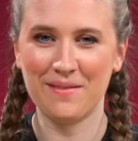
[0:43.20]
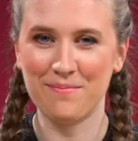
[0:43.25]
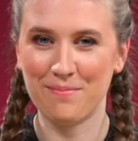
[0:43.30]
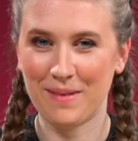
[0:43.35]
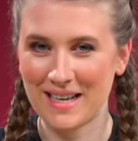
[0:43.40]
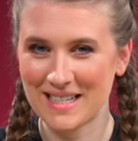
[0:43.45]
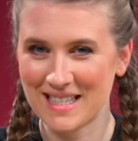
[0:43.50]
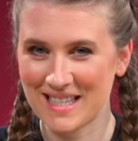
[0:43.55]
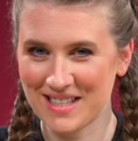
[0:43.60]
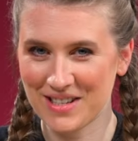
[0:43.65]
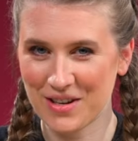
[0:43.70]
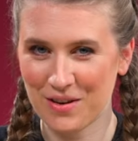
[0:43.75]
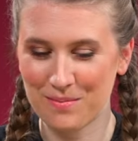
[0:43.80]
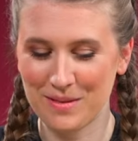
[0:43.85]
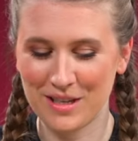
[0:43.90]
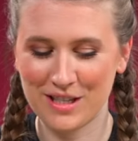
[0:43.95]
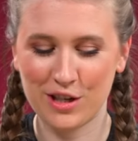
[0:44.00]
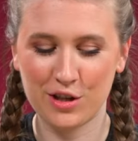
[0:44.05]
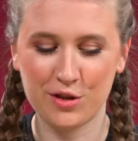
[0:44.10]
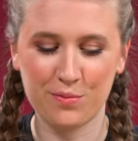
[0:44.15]
Meistens kommen
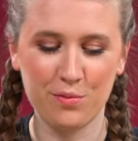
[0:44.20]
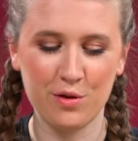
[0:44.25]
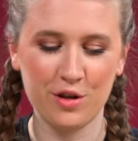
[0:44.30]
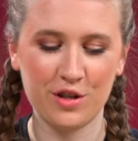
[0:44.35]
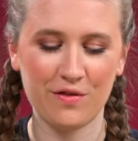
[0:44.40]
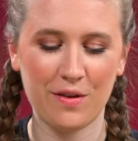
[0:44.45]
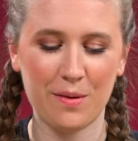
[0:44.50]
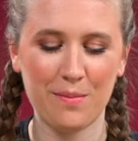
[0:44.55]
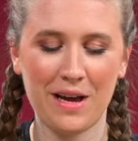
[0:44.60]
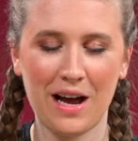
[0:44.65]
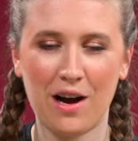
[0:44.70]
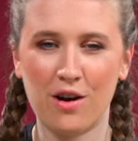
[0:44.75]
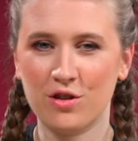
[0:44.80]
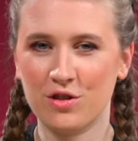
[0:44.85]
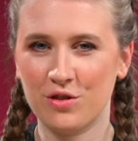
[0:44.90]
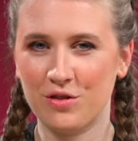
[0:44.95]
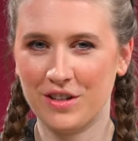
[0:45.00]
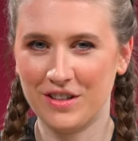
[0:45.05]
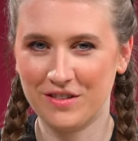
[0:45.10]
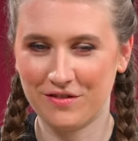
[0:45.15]
diese Spülschwämme ja auch
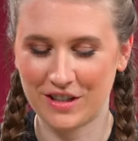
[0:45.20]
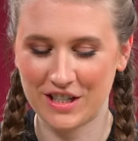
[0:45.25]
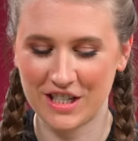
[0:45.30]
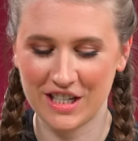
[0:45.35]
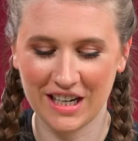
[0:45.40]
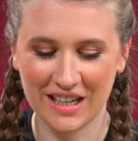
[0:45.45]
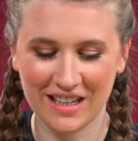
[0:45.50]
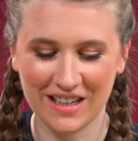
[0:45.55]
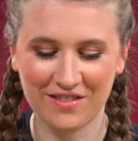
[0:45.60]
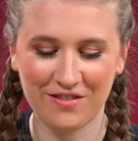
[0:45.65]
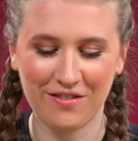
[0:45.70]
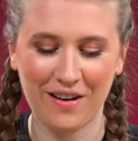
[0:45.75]
schon in verschiedenen